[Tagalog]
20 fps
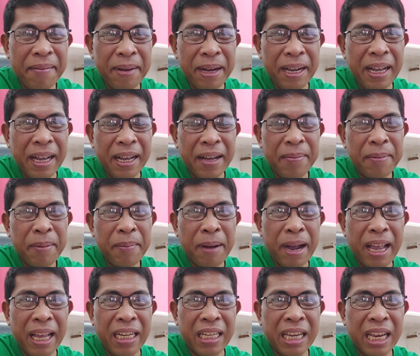mga
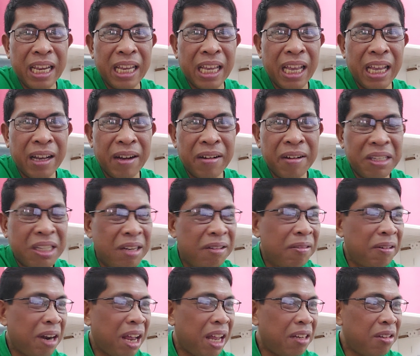kababayan si Kiko,
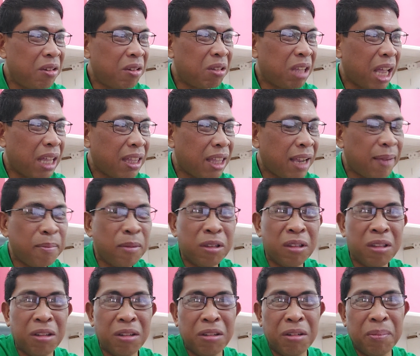siguradong
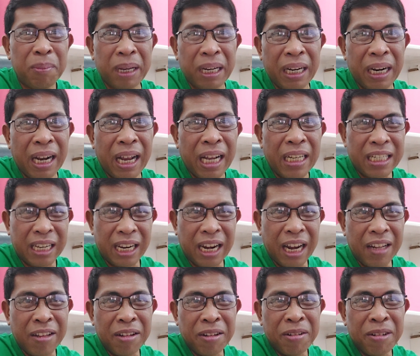tatakbo to para
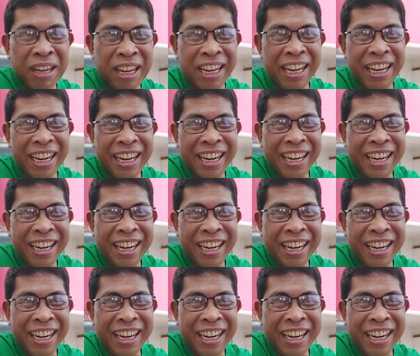senador uli.